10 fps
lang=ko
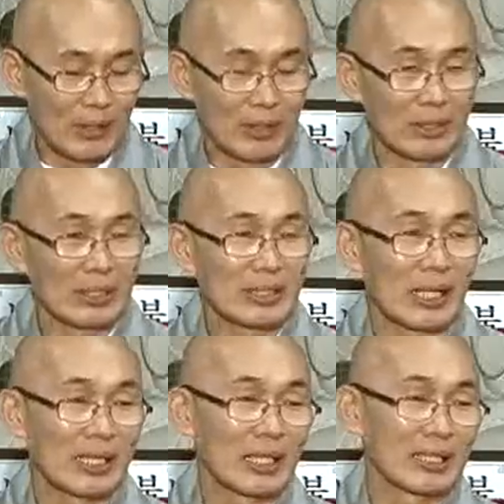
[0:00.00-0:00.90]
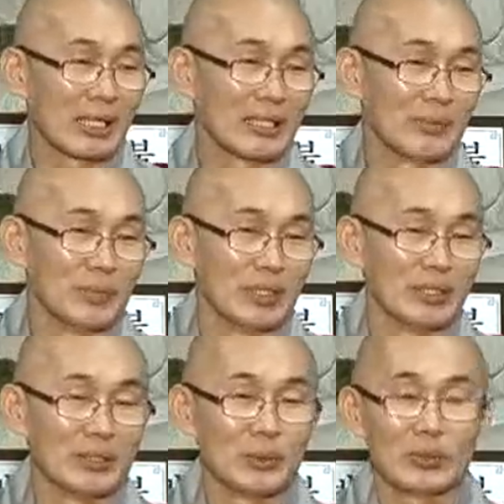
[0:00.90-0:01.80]
어느 차이가
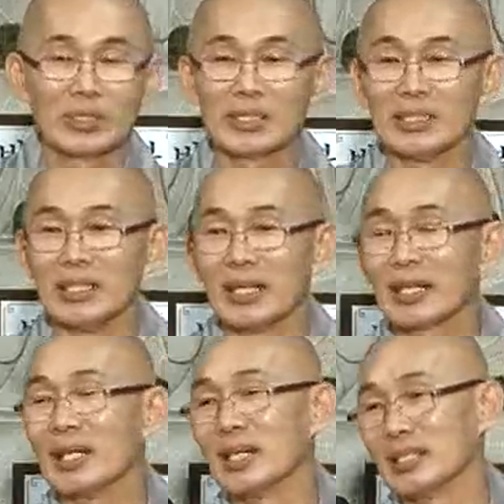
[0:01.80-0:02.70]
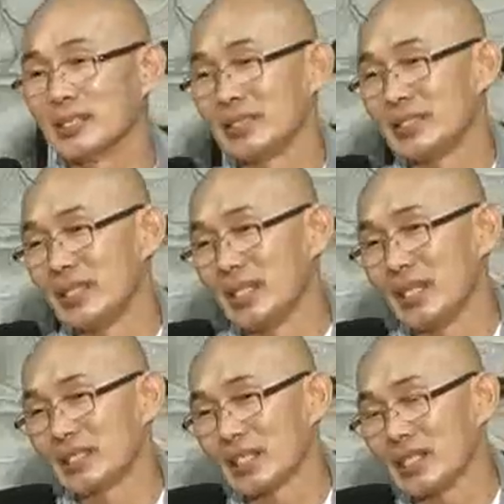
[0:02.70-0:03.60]
나냐면은 요 지혜가
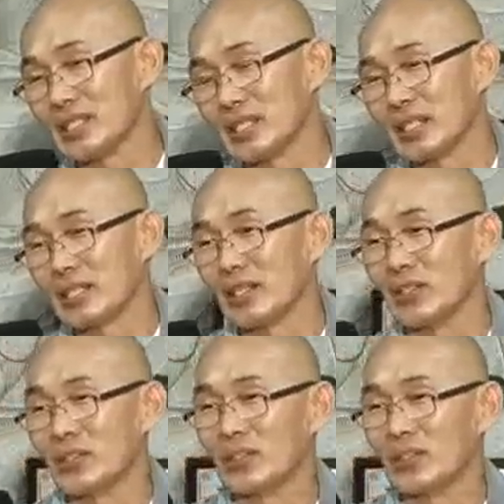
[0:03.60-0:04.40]
지혜의 차이인 것 같아요.